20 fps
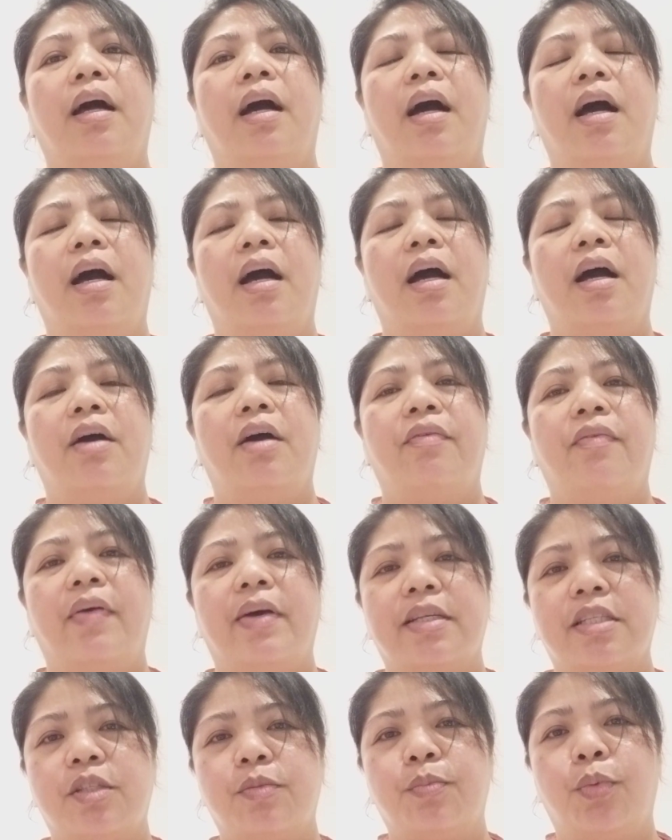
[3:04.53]
Uh,
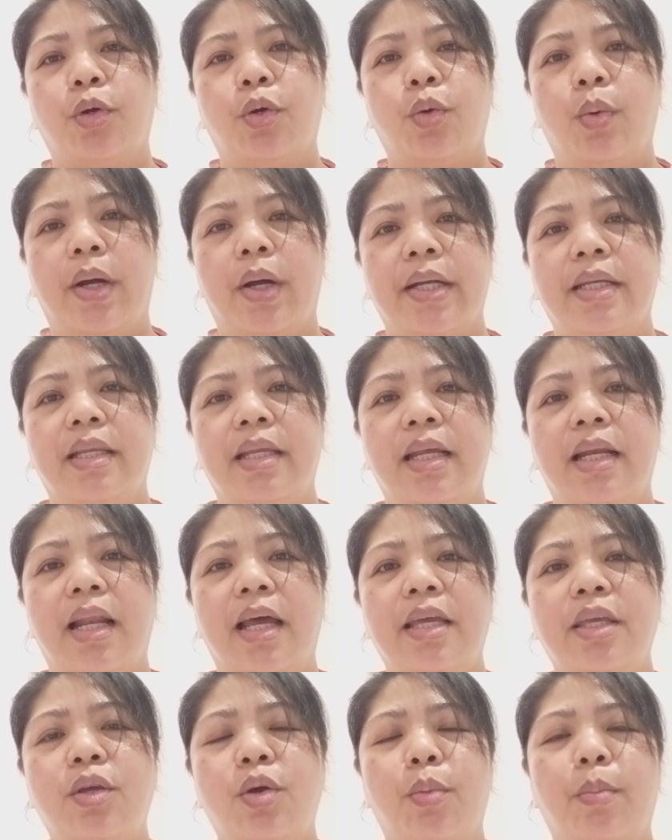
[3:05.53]
fast forward
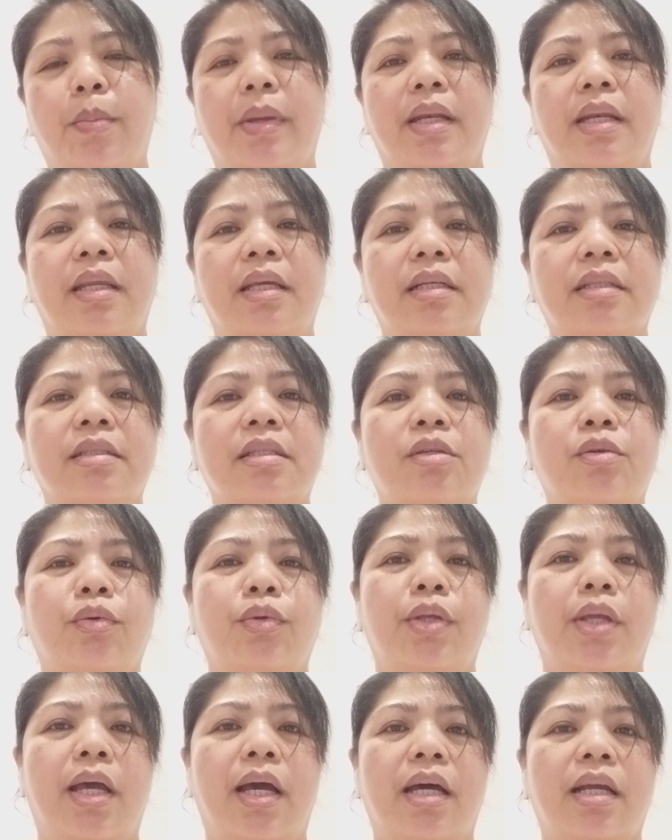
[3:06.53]
nila yung minutes,
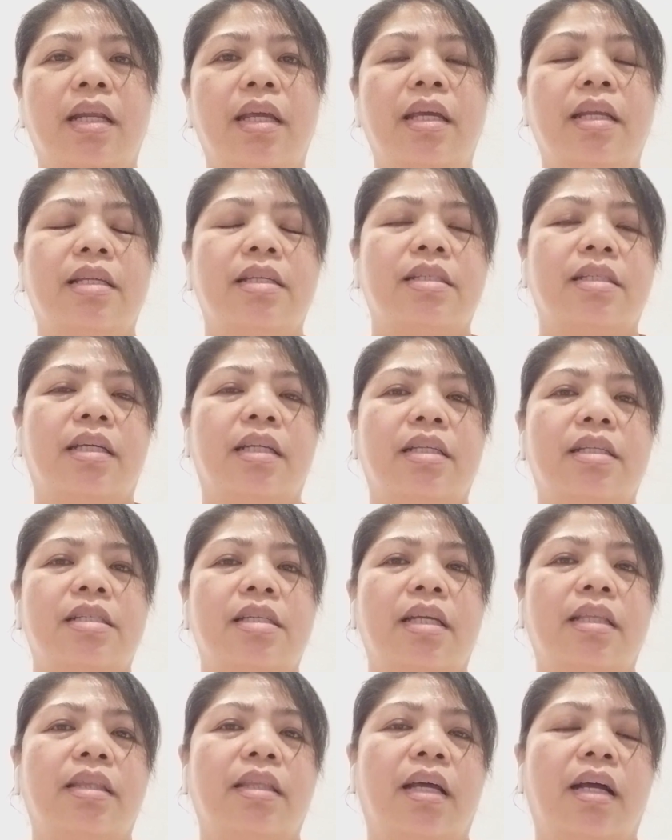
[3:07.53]
kunyari
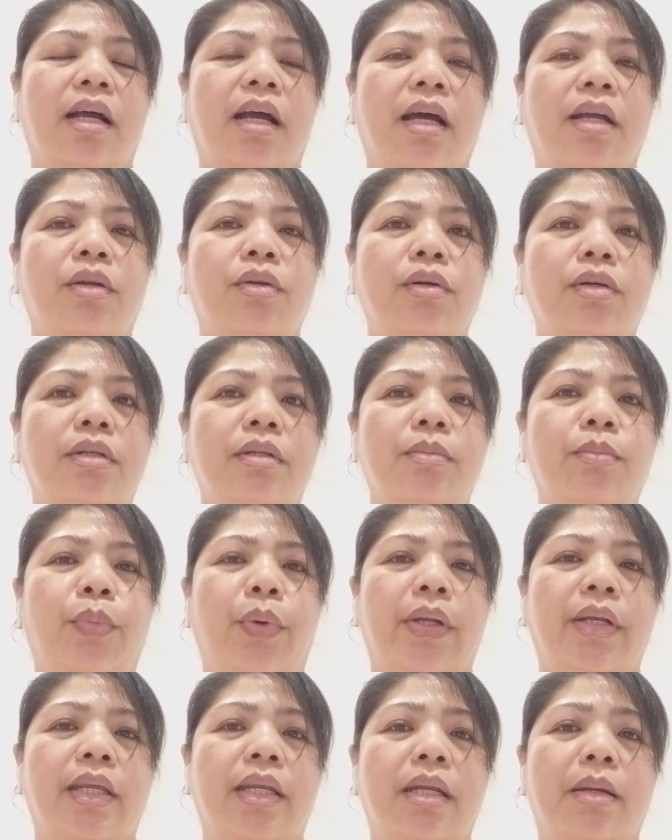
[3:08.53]
in-screenshot ng ganon,
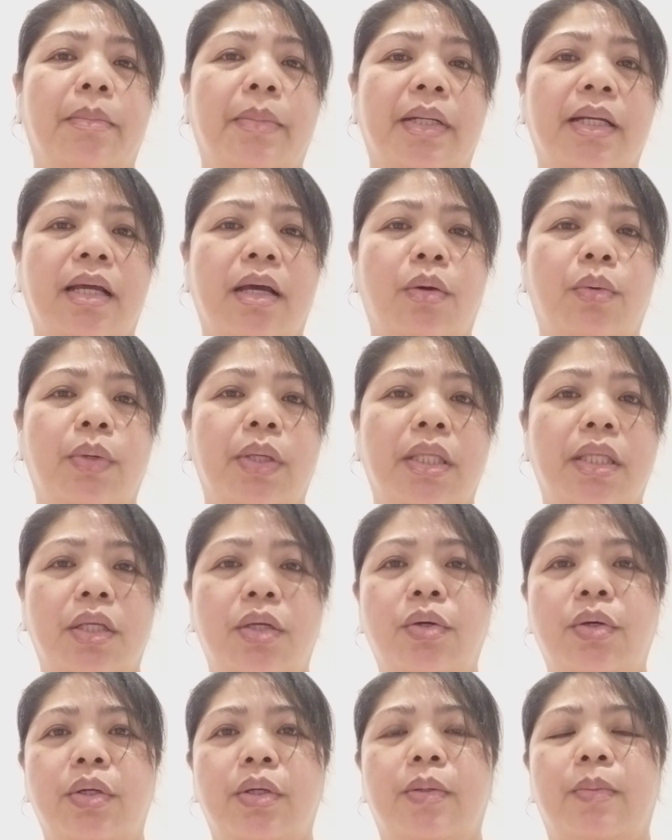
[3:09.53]
pwede naman gawin
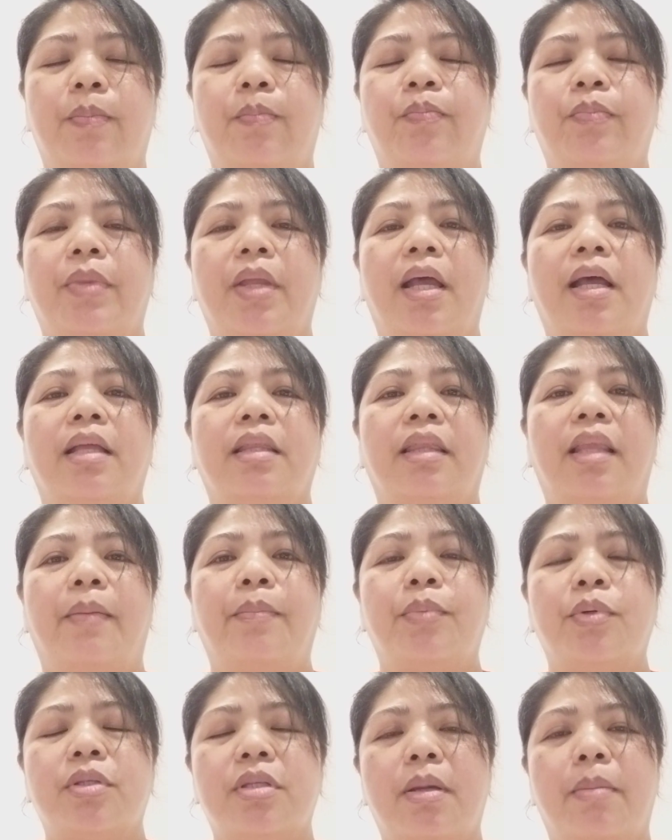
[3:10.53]
yon.
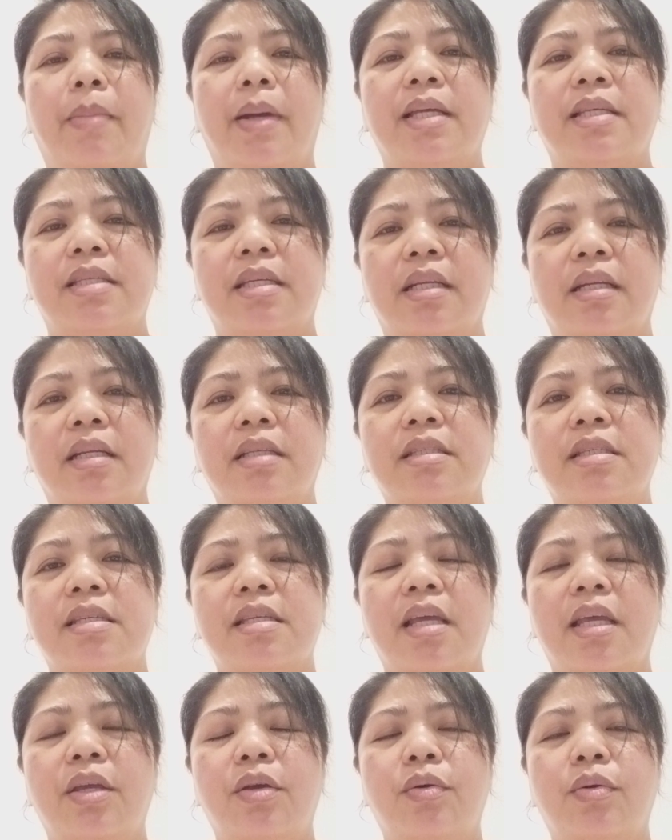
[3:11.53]
Tapos sabay sinin
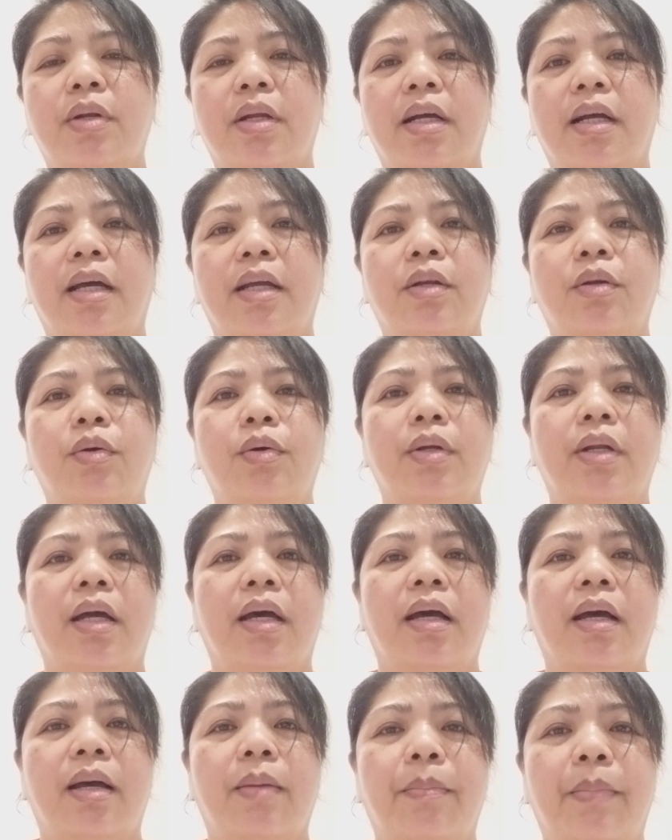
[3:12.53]
sa'yo na gano'n
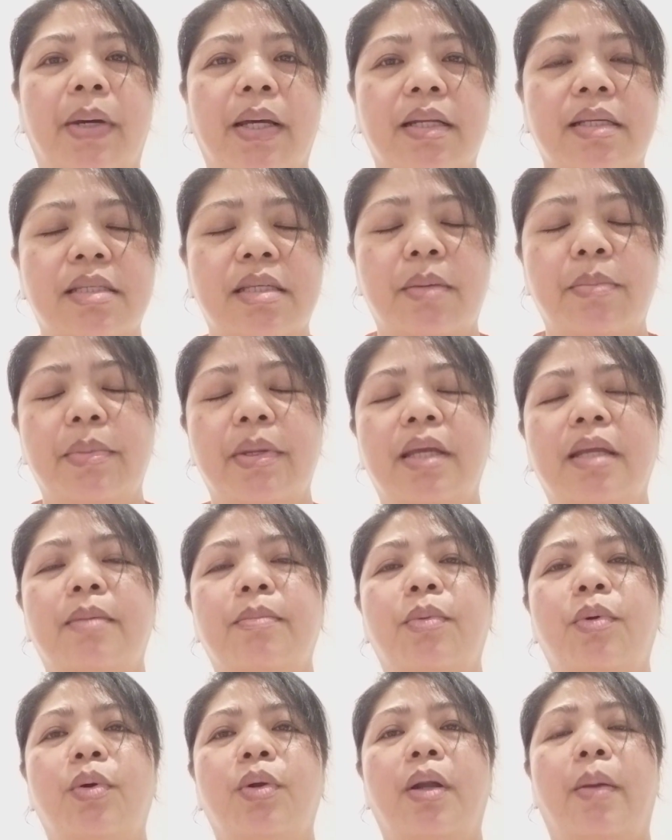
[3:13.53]
na para
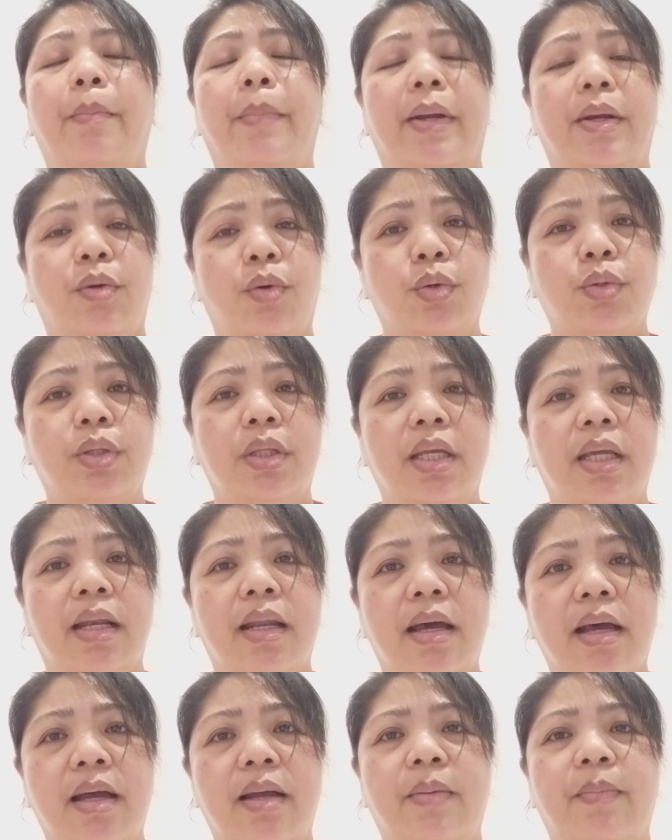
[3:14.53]
sabihin mong napanood
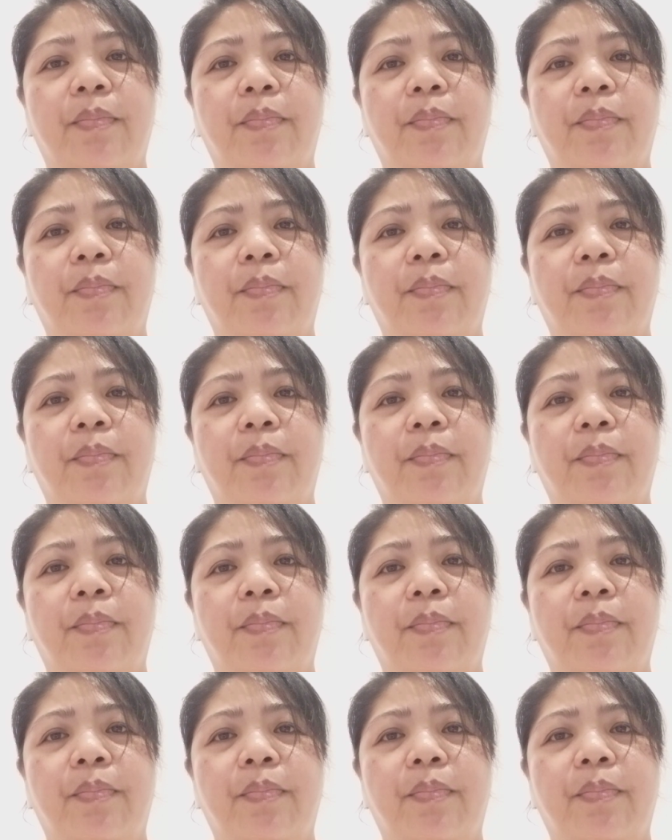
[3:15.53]
nila.